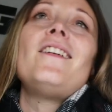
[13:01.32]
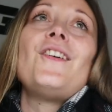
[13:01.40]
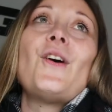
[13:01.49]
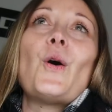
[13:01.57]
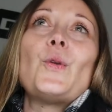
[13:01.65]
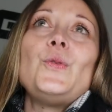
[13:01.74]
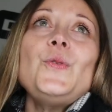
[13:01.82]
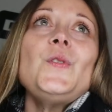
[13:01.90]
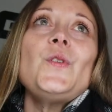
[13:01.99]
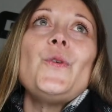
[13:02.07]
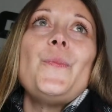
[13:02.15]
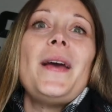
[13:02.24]
euh, en une
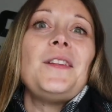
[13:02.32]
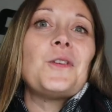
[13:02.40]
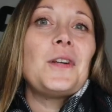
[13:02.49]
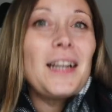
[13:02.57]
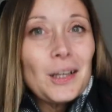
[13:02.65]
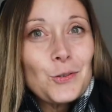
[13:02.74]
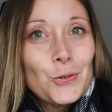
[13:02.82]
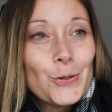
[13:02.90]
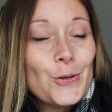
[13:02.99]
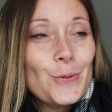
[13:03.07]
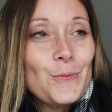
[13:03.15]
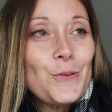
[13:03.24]
semaine en lecture
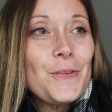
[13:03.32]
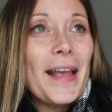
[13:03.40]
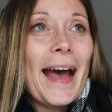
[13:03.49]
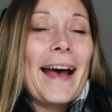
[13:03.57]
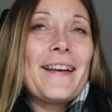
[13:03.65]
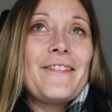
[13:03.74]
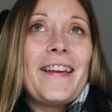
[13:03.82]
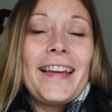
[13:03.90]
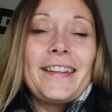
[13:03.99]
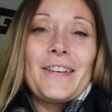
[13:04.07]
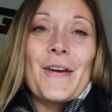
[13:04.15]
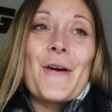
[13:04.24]
commune
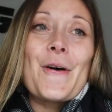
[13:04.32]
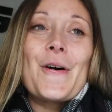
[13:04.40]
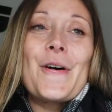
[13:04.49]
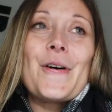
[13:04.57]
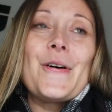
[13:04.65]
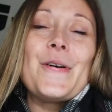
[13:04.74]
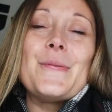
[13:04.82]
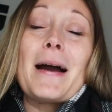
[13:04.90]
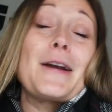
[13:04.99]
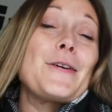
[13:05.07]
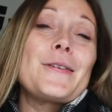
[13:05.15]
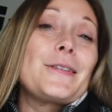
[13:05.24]
avec euh,
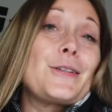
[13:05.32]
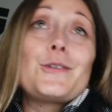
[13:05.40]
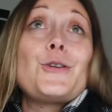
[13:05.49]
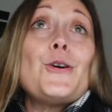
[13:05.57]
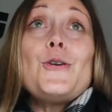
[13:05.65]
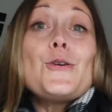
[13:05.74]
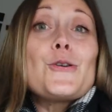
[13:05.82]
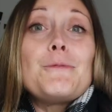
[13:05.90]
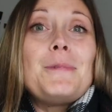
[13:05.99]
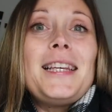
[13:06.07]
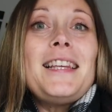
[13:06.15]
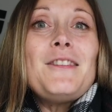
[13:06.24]
ma
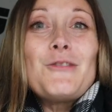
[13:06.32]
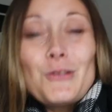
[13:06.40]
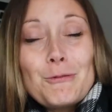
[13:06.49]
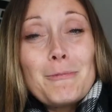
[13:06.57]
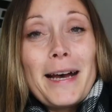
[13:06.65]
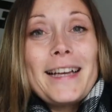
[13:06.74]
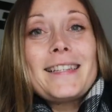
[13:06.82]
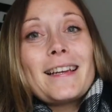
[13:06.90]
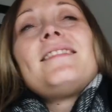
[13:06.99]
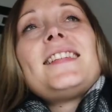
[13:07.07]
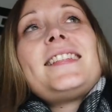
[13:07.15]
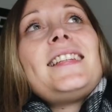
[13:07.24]
Copine de base.
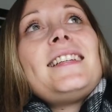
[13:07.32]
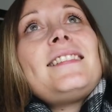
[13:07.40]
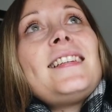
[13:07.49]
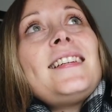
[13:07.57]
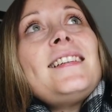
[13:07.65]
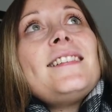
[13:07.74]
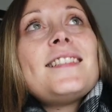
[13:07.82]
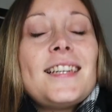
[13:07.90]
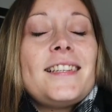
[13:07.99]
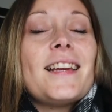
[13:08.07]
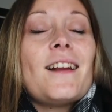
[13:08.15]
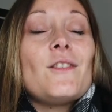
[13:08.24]
C'était
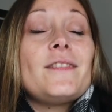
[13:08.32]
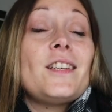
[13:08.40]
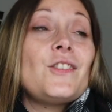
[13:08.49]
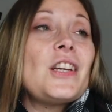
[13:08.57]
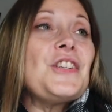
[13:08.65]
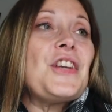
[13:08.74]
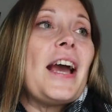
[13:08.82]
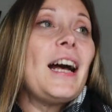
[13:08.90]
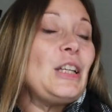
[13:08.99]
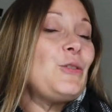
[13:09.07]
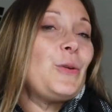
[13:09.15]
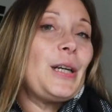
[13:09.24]
génial. Déjà, j'ai
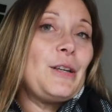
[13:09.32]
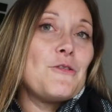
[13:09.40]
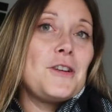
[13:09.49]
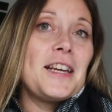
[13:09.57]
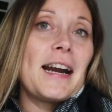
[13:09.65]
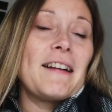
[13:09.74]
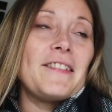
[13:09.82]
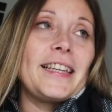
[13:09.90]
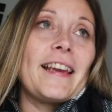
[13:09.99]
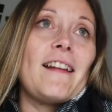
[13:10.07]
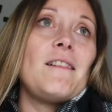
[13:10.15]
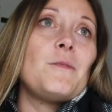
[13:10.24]
adoré le lire
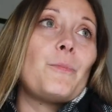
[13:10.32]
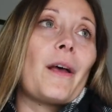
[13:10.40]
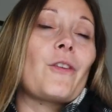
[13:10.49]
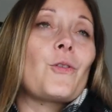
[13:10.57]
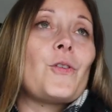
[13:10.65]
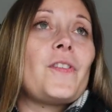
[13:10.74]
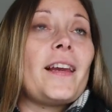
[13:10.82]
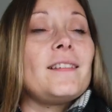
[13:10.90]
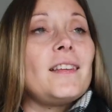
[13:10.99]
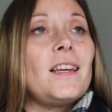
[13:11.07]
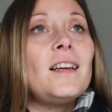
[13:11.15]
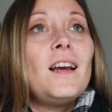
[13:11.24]
avec elle parce que ça a
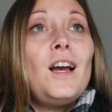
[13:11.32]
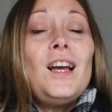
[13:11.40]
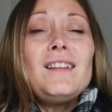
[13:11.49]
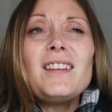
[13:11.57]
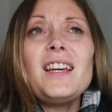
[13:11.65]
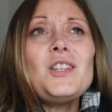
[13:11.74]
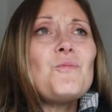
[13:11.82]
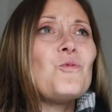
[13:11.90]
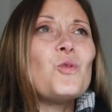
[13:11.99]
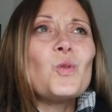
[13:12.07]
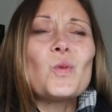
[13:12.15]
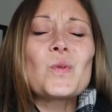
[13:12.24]
été très
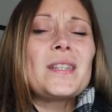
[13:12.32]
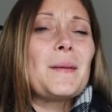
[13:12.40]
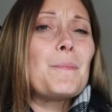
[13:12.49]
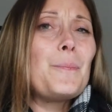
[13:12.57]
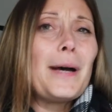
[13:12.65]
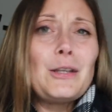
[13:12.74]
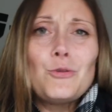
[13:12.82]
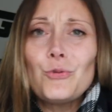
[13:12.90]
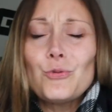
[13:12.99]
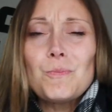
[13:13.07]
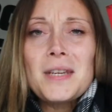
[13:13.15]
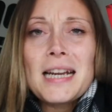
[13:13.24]
smooth. On s'est pas du
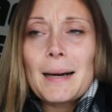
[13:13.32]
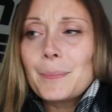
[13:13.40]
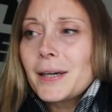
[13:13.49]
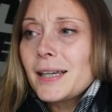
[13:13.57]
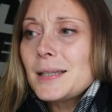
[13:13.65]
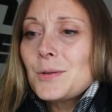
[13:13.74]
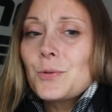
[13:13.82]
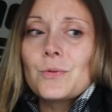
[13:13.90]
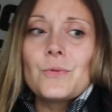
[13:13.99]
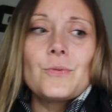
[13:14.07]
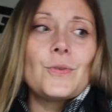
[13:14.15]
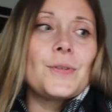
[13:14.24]
tout mis la
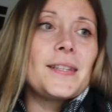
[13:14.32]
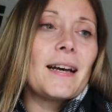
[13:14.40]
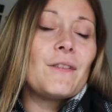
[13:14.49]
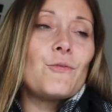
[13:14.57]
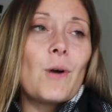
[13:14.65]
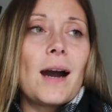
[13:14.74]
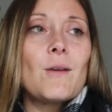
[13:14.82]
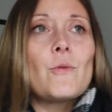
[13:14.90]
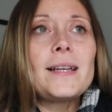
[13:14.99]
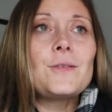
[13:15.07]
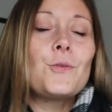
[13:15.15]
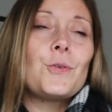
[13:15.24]
pression de savoir où
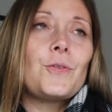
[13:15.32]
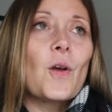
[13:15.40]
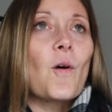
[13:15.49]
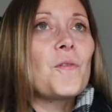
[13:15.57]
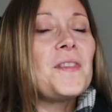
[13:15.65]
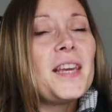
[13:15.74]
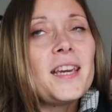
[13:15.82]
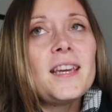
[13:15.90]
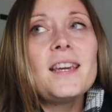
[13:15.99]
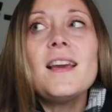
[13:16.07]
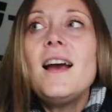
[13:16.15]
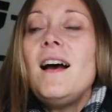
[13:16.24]
est-ce que t'en es.